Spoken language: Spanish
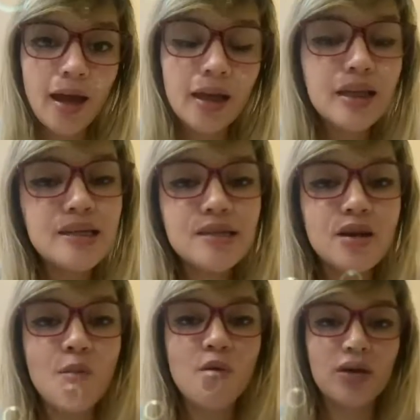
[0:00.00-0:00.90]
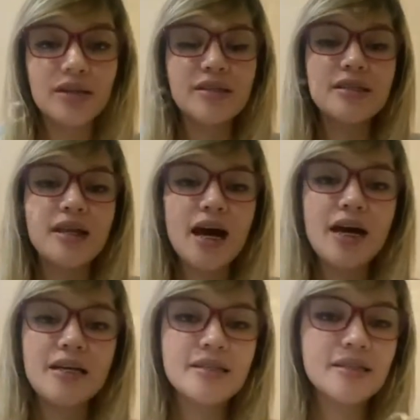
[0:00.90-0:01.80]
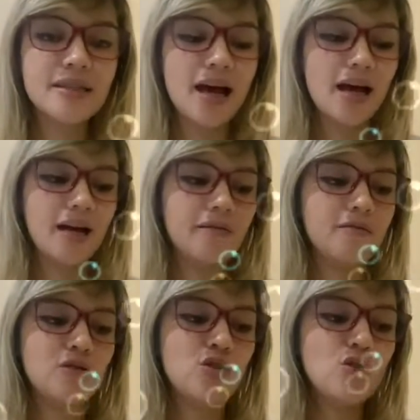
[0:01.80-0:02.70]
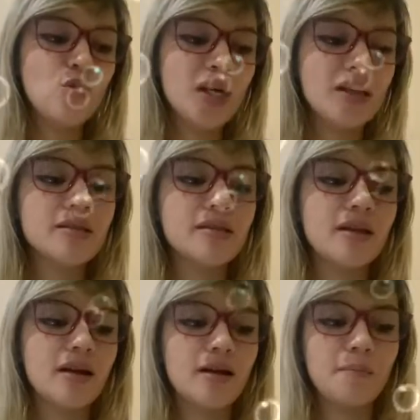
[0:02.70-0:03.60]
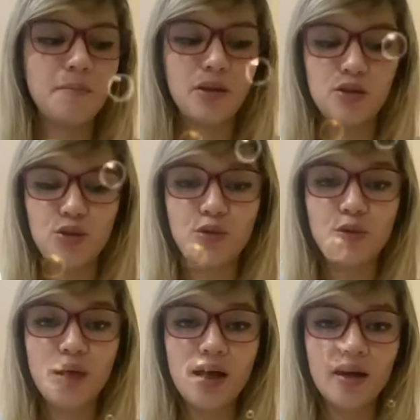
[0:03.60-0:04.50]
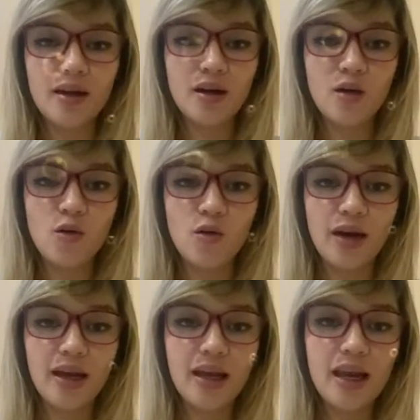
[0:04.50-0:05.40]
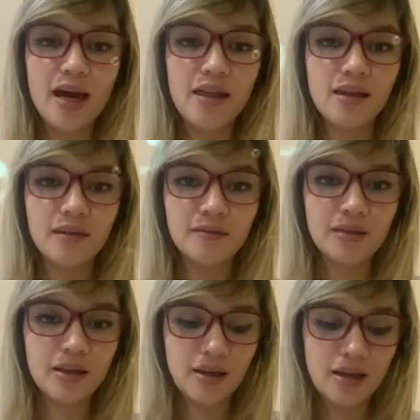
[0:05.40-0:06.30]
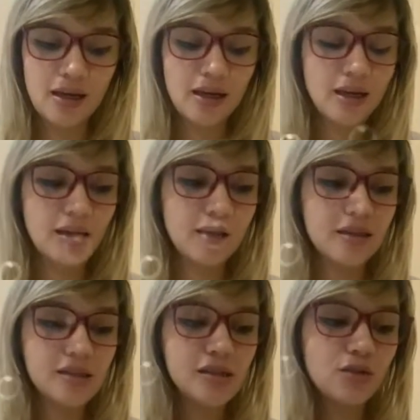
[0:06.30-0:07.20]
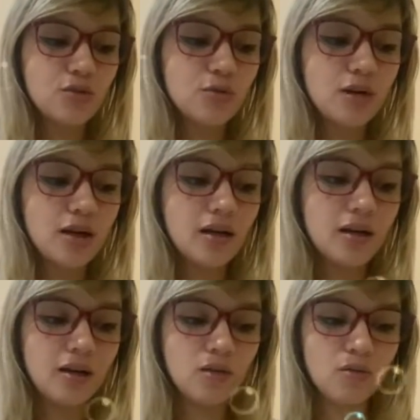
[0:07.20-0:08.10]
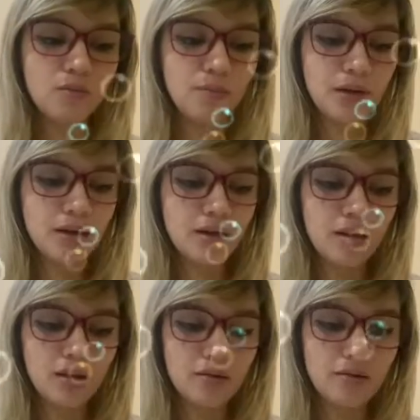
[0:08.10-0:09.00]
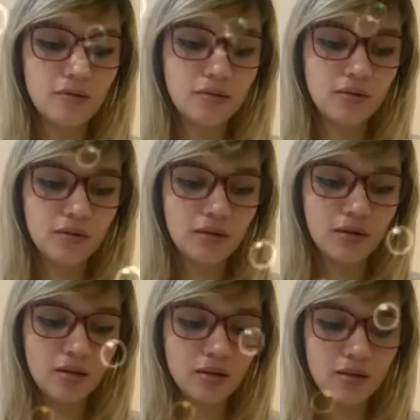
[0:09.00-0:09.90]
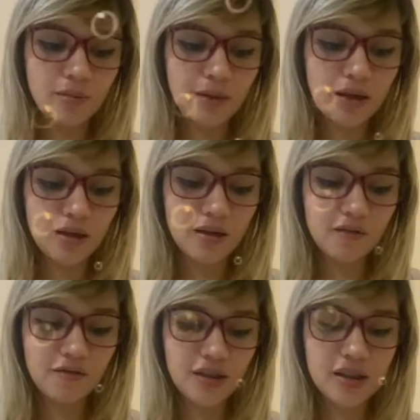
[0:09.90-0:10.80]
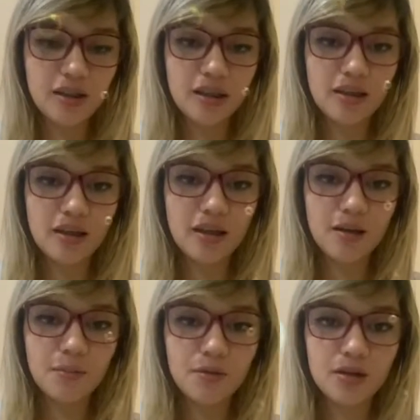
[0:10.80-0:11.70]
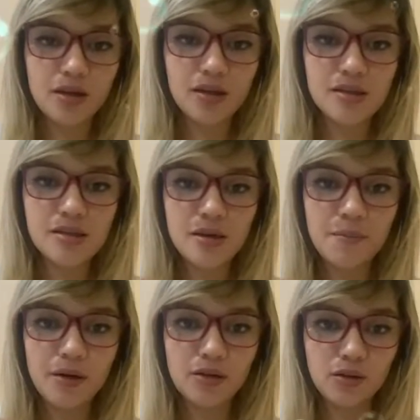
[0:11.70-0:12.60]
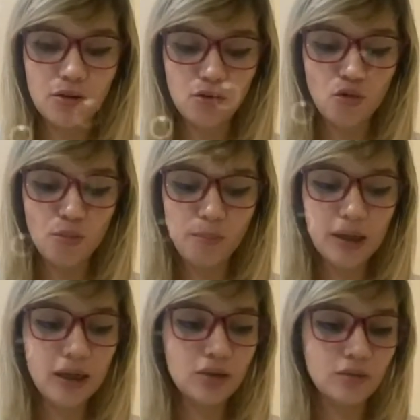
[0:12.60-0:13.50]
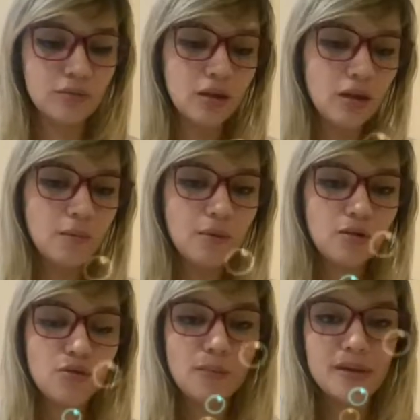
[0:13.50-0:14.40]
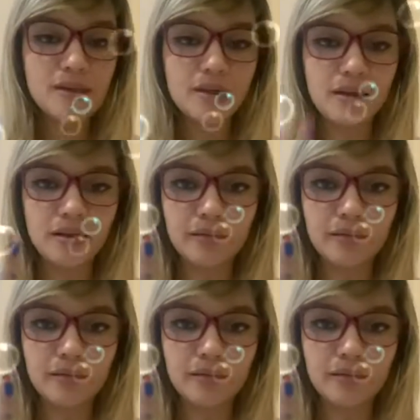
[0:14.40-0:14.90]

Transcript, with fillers: listo amores ya está nuestra pintura congelada la teacher tuvo acá un pequeño una pequeña falla técnica porque se partió un palito pero no pasa nada.